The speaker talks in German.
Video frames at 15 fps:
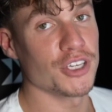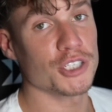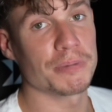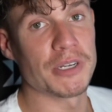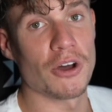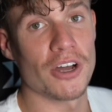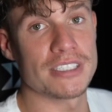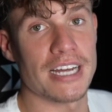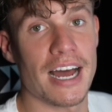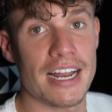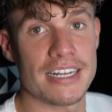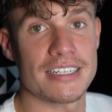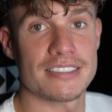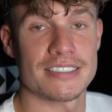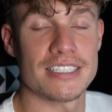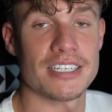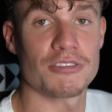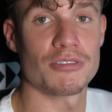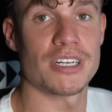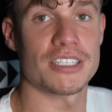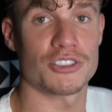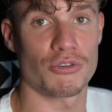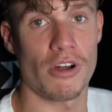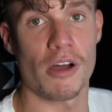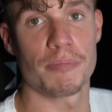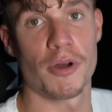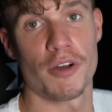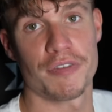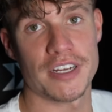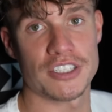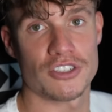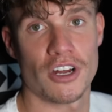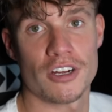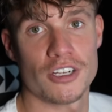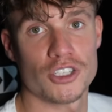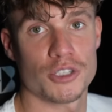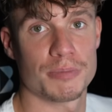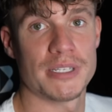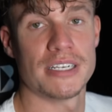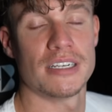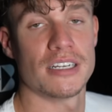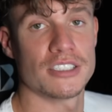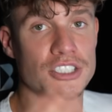Wir spielen heute allerdings nicht nur das Draw Perfect Circle Spiel,